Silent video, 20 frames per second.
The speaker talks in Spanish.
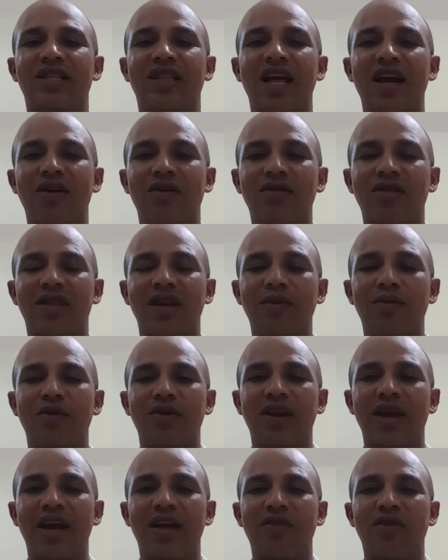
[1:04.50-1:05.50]
están
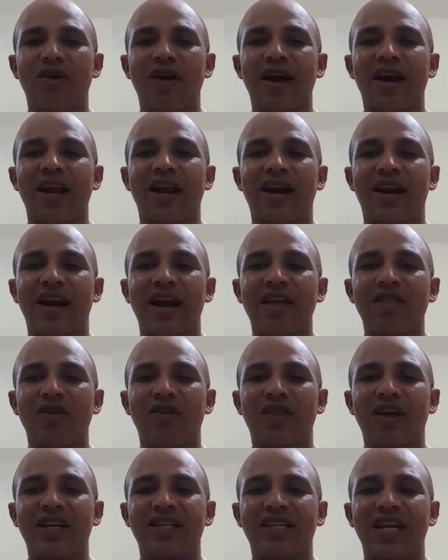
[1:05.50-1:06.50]
contribuyendo a que el
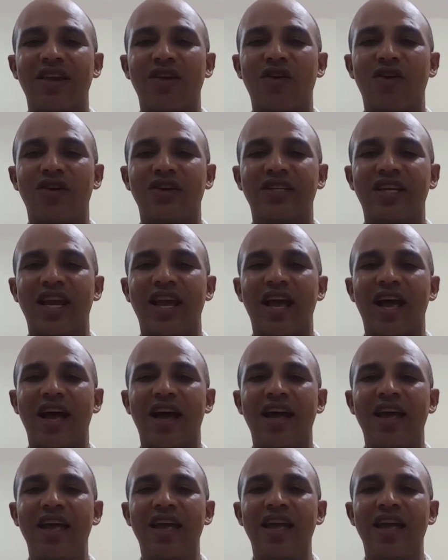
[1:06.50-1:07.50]
reino del Señor
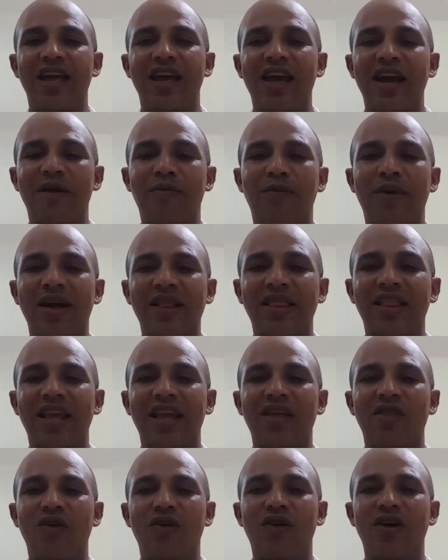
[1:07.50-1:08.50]
sea
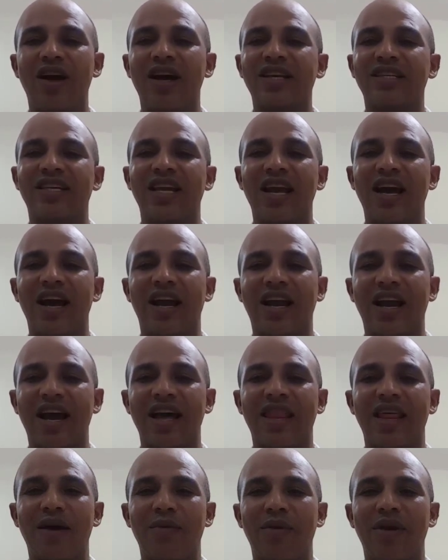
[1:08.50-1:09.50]
expandido hacia
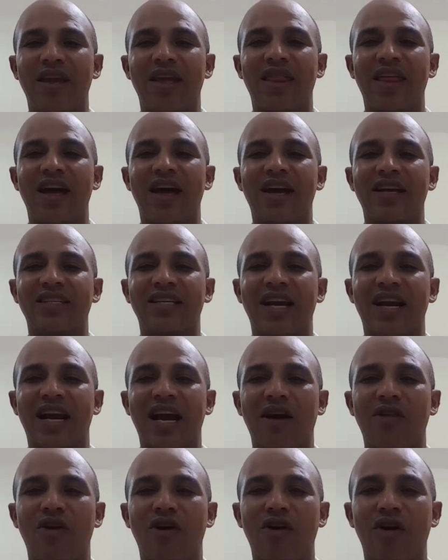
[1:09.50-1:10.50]
cada vida, hacia
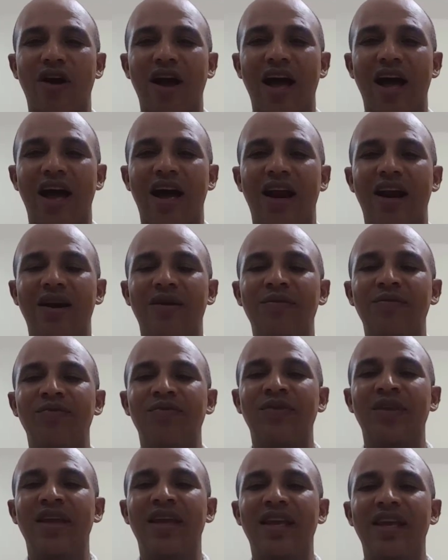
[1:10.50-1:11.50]
cada hogar
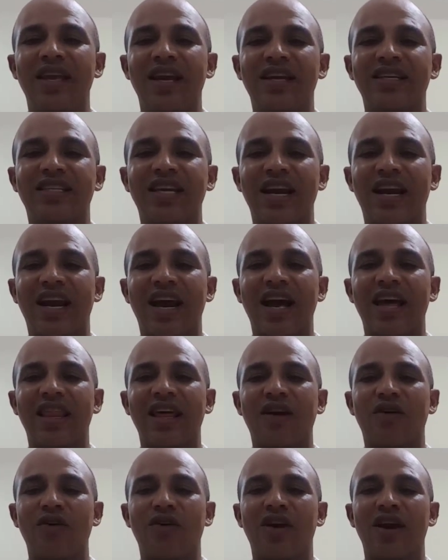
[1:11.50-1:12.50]
y hacia
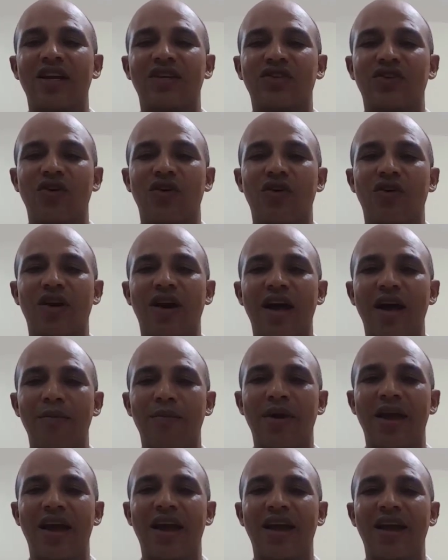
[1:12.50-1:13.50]
cada corazón.
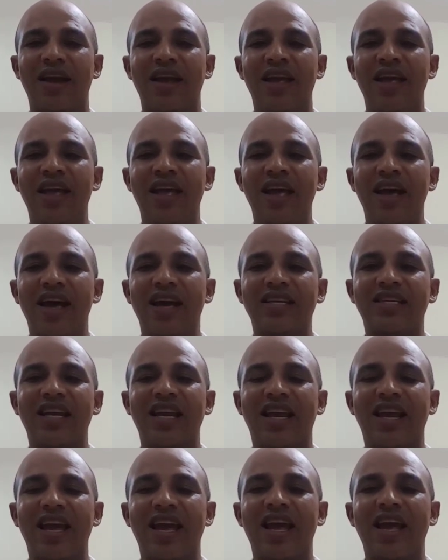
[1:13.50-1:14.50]
Amén.
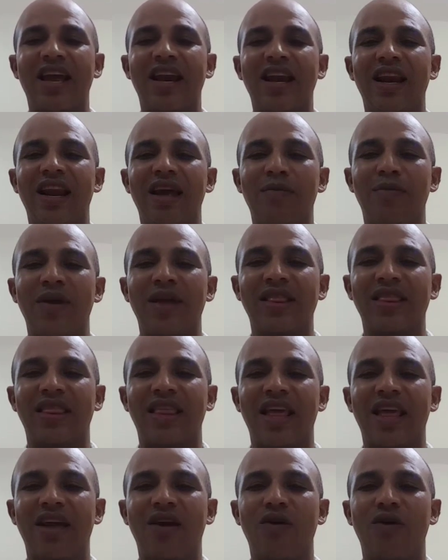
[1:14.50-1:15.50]
Así que les
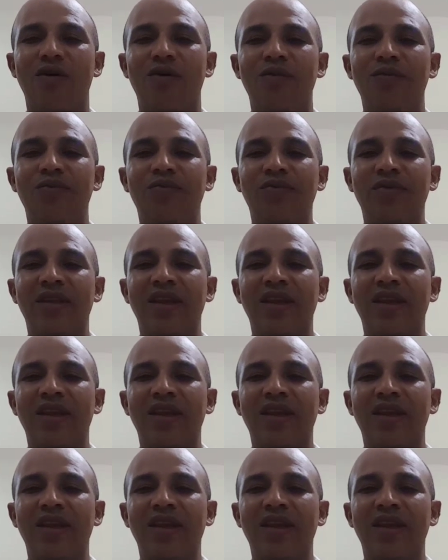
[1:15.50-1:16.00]
bendigo